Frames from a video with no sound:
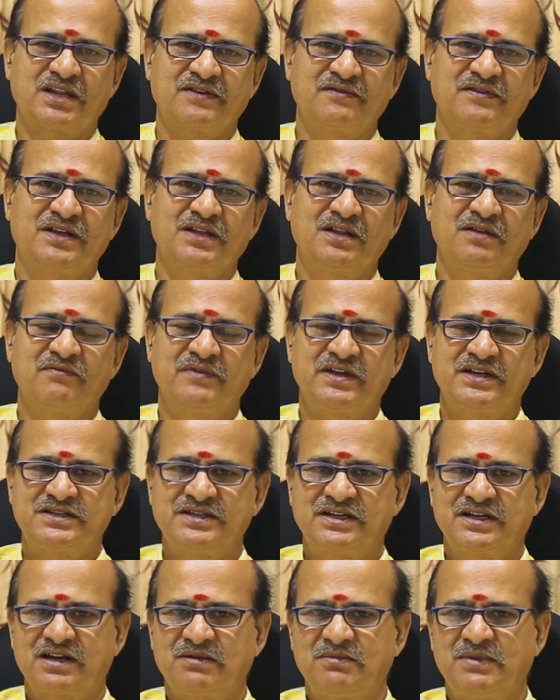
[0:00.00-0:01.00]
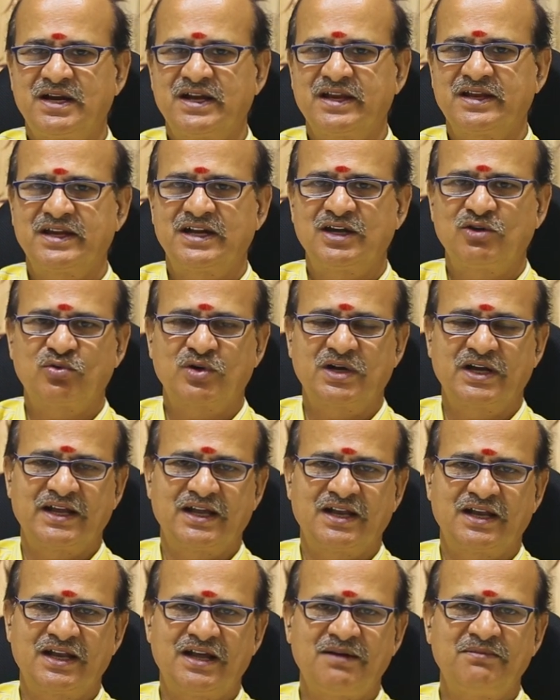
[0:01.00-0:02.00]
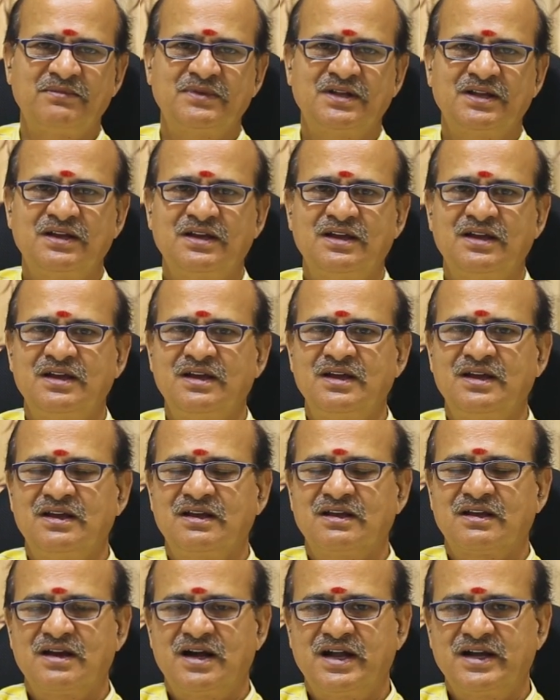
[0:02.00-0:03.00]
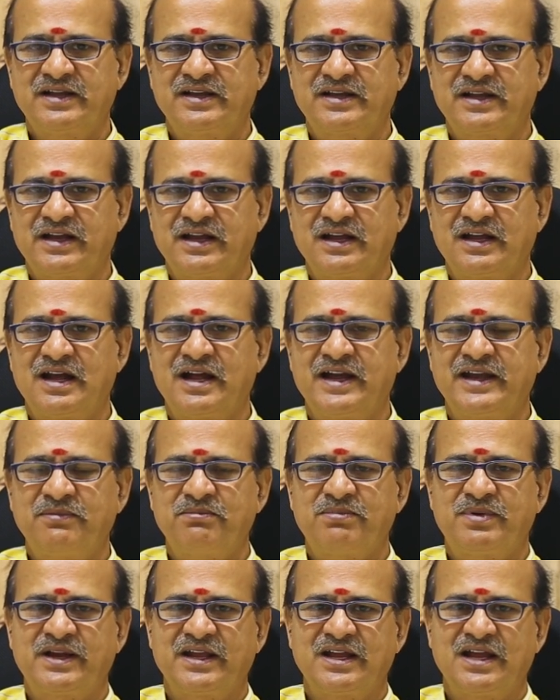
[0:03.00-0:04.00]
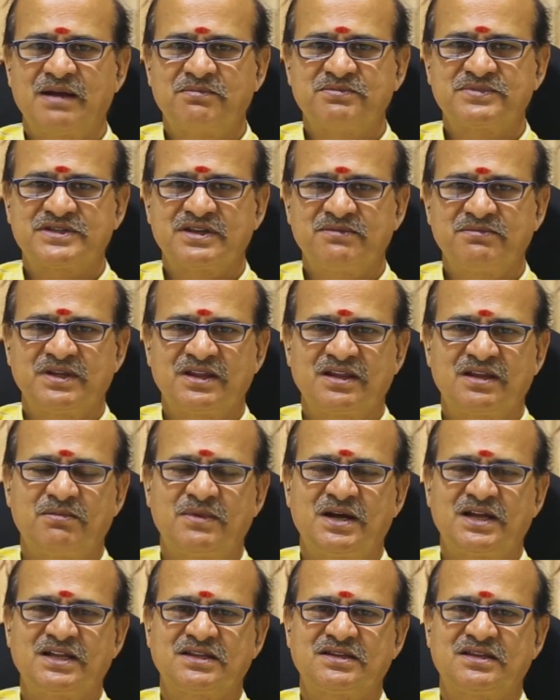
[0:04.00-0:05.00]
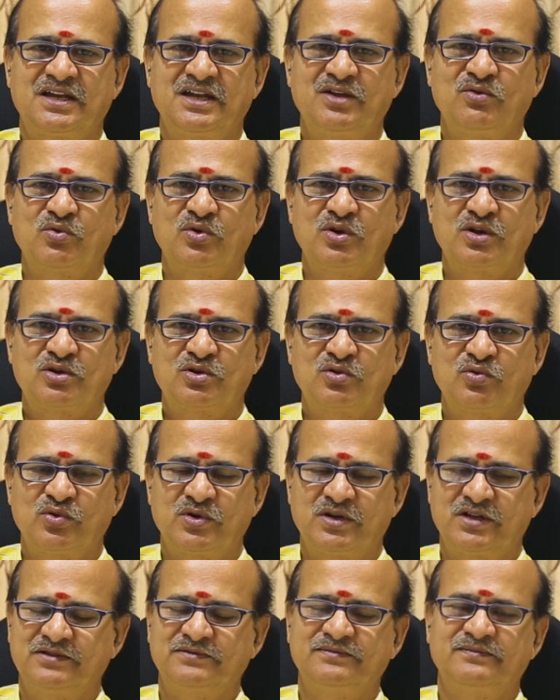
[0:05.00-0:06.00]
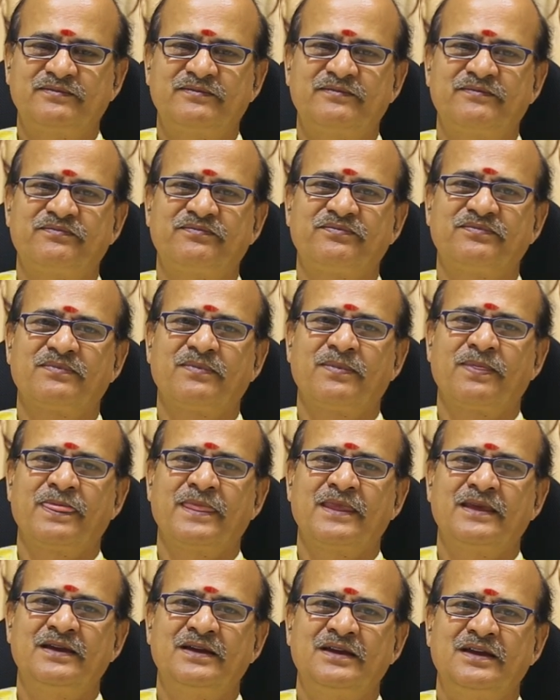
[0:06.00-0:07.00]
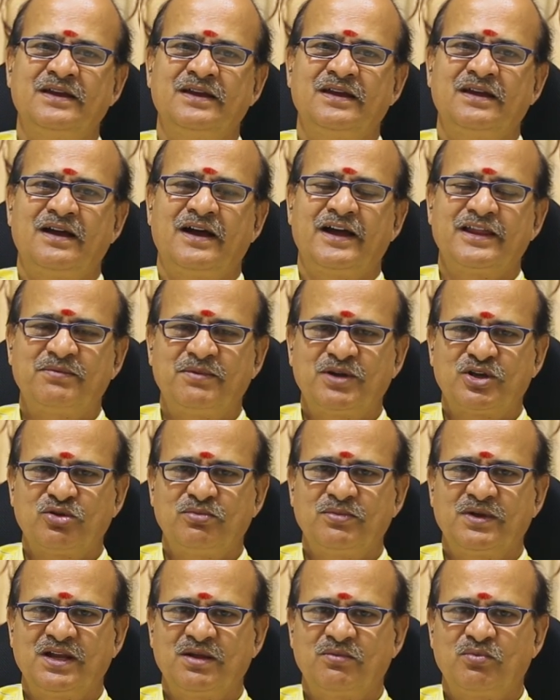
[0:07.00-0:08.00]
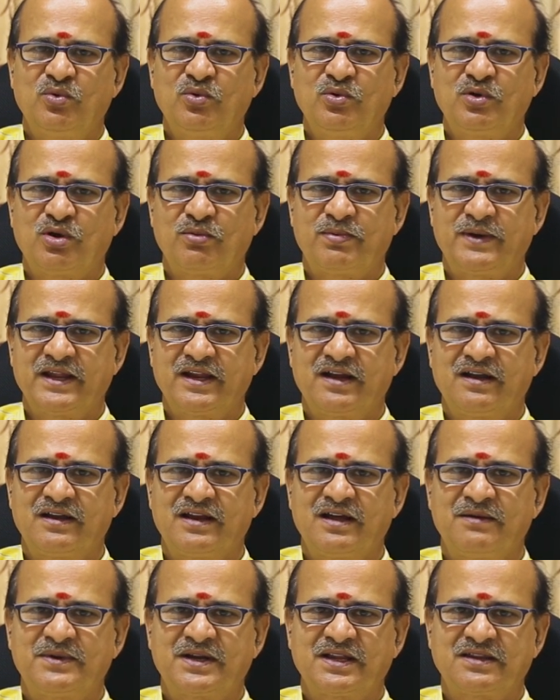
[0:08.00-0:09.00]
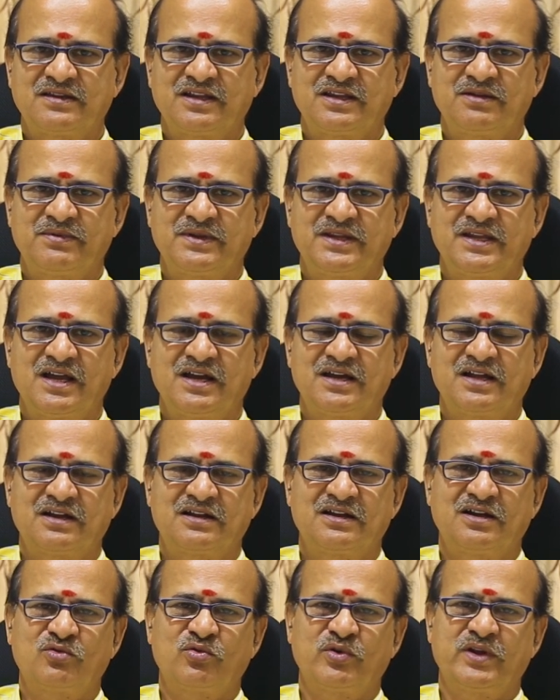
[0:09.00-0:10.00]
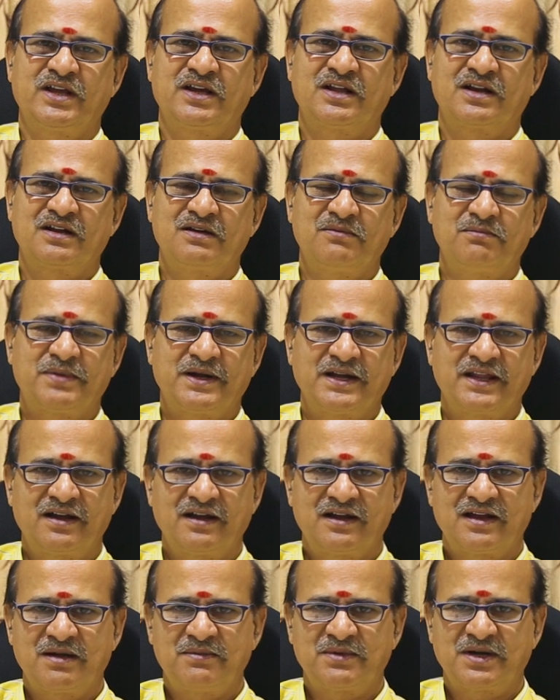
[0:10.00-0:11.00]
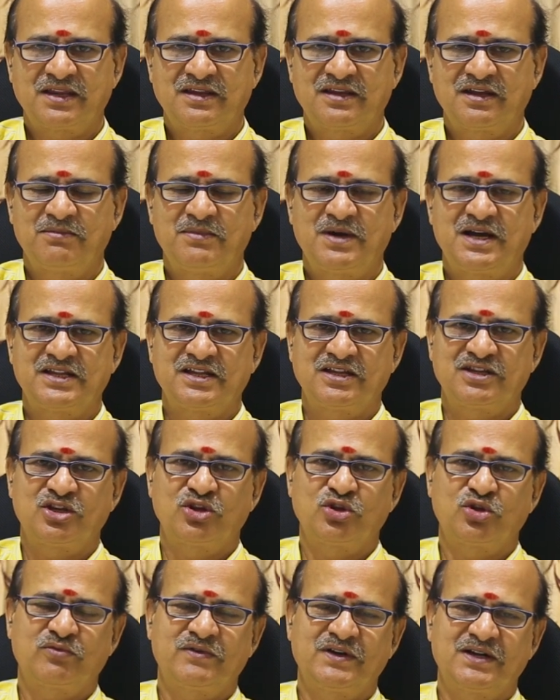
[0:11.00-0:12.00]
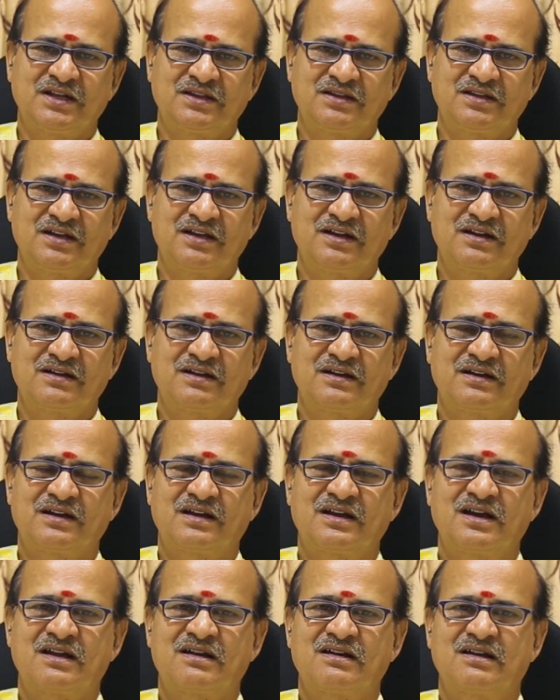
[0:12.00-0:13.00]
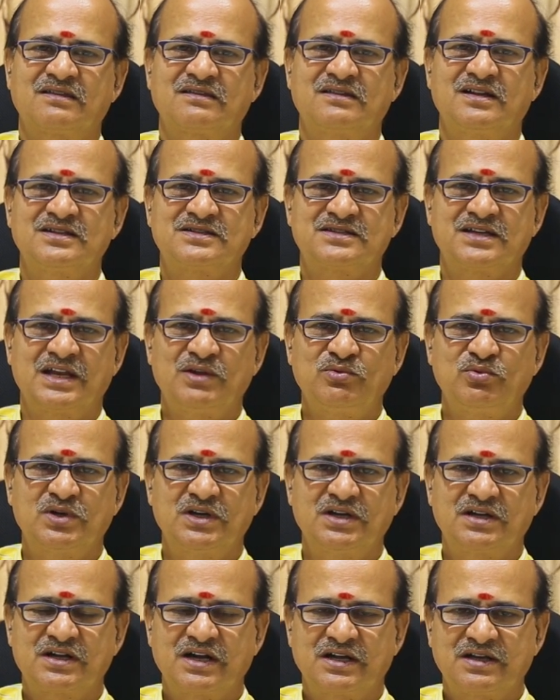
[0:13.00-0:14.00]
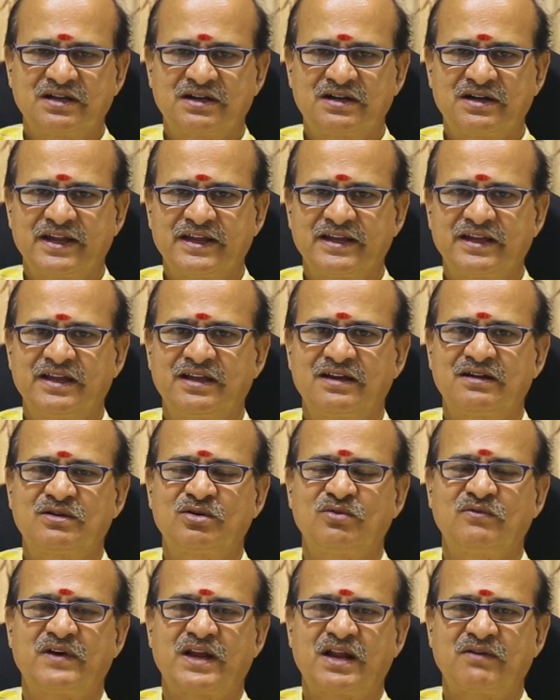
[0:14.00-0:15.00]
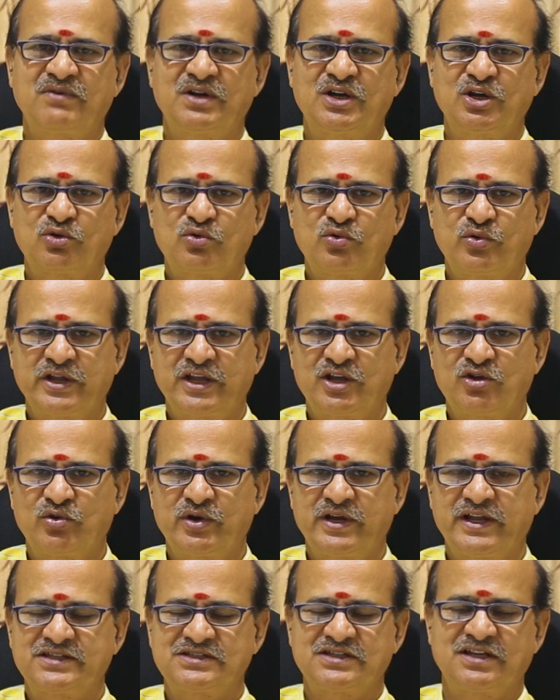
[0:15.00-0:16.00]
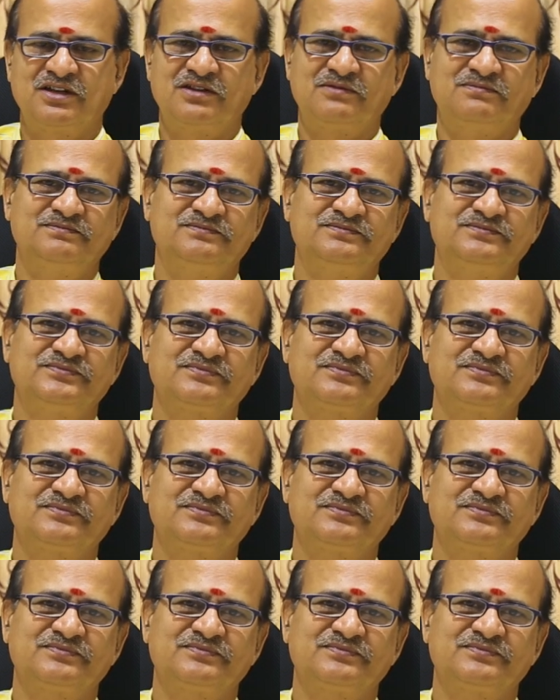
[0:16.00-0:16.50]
சதவிகிதம் வெற்றிகரமான நிகழ்வுகளையெல்லாம் காணுகிற அடிப்படை அம்சம் இந்த மாதத்திலே உங்களுக்கு உண்டு அது மட்டுமல்ல மூன்று பனிரெண்டாம் இடத்ததிபதியாக இருக்கக்கூடிய கிரகம் பனிரெண்டாம் இடத்தில் மாதத்தின் துவக்கத்தில் இருக்கின்ற காரணத்தால் செலவுகள் கட்டுக்கடங்கி இருக்கும் வரவுகள் கூடிக்கொண்டே செல்லும்